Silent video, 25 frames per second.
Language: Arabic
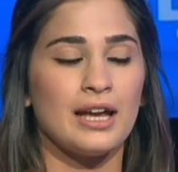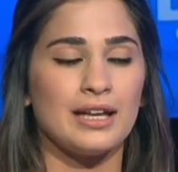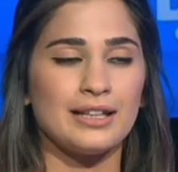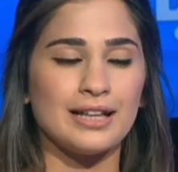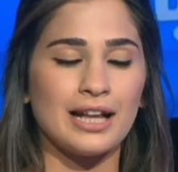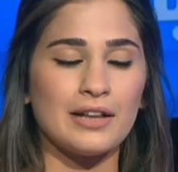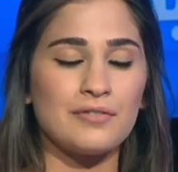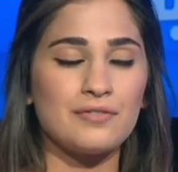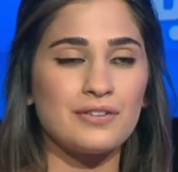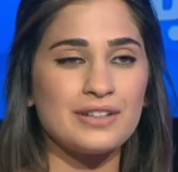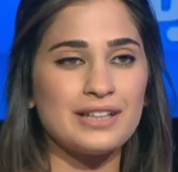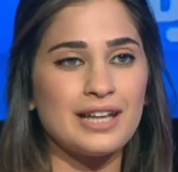
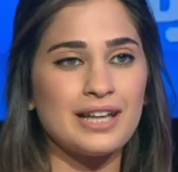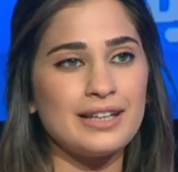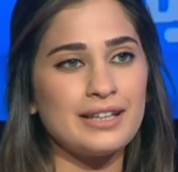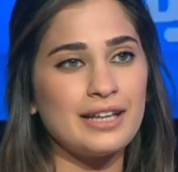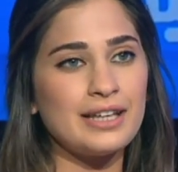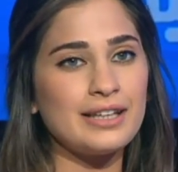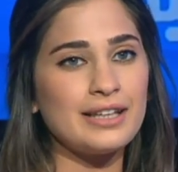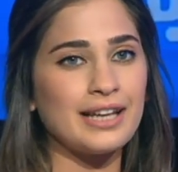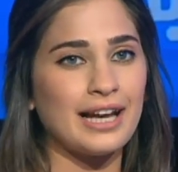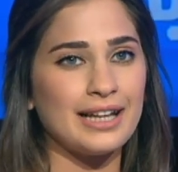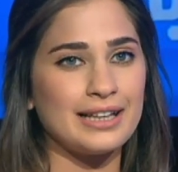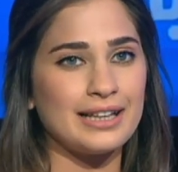
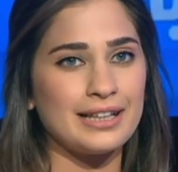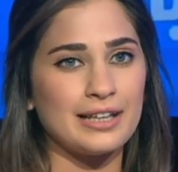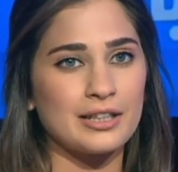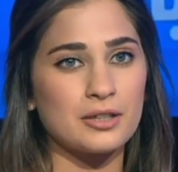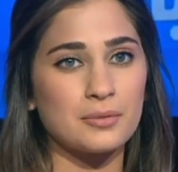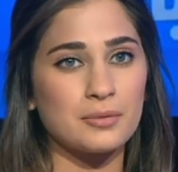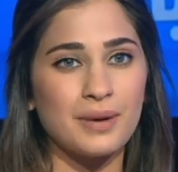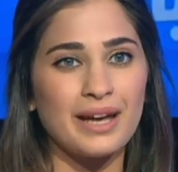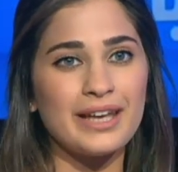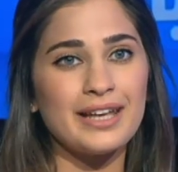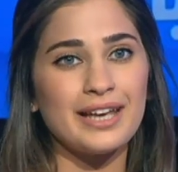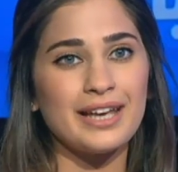للفنانين يلي
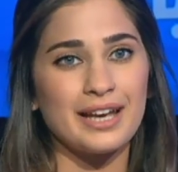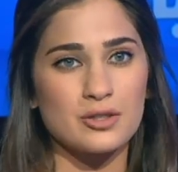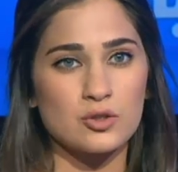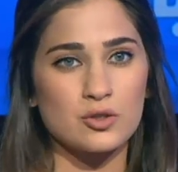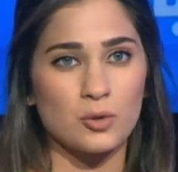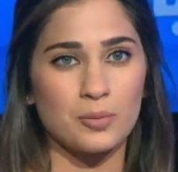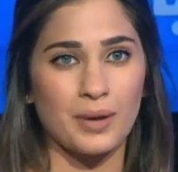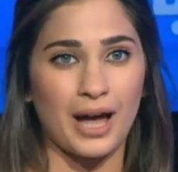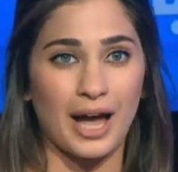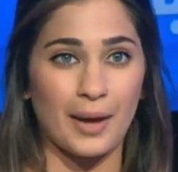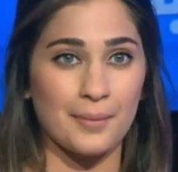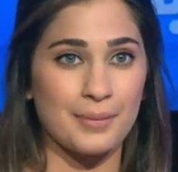
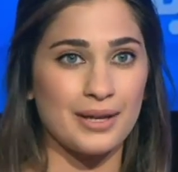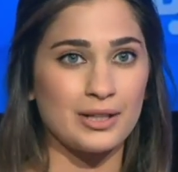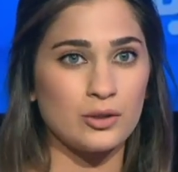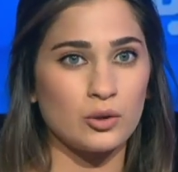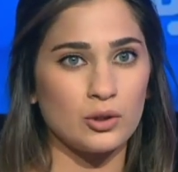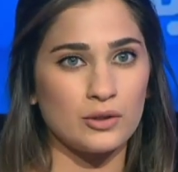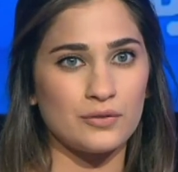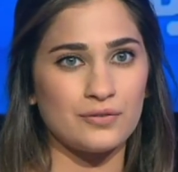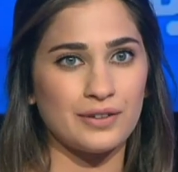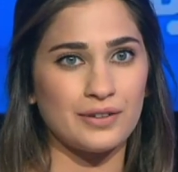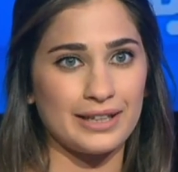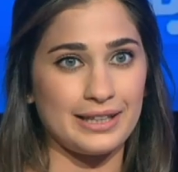تميزوا
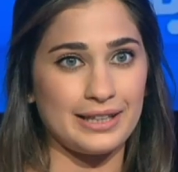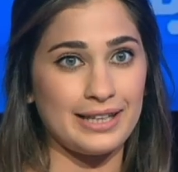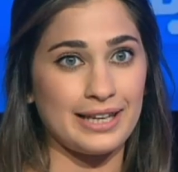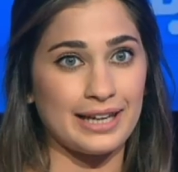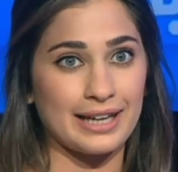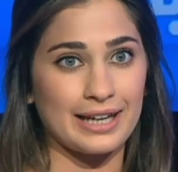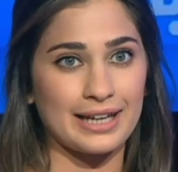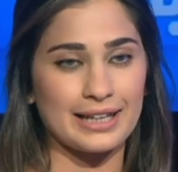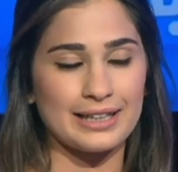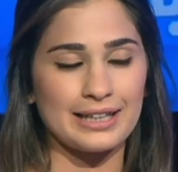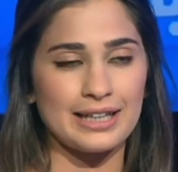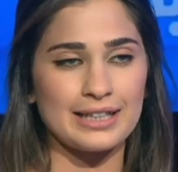باعمالهم
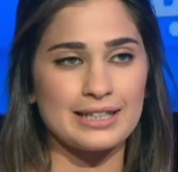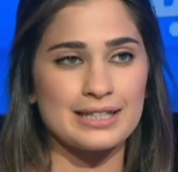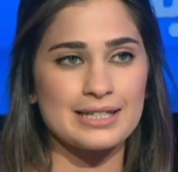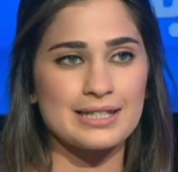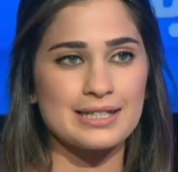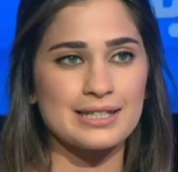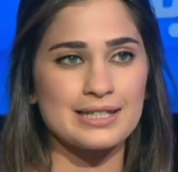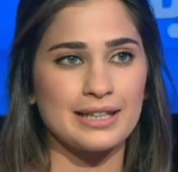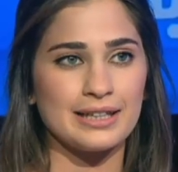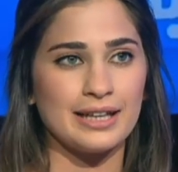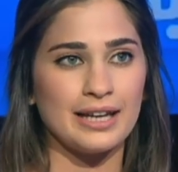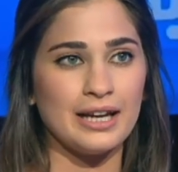الفنيه خلال
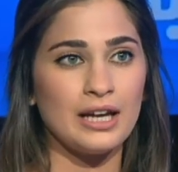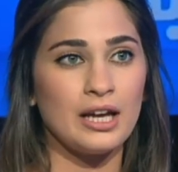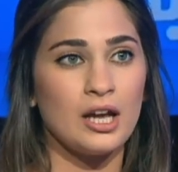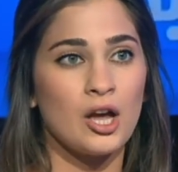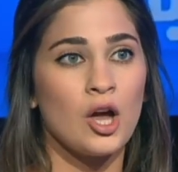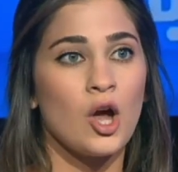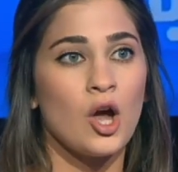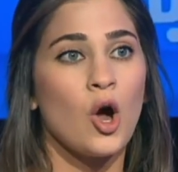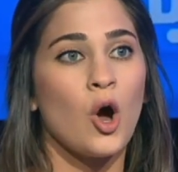السنه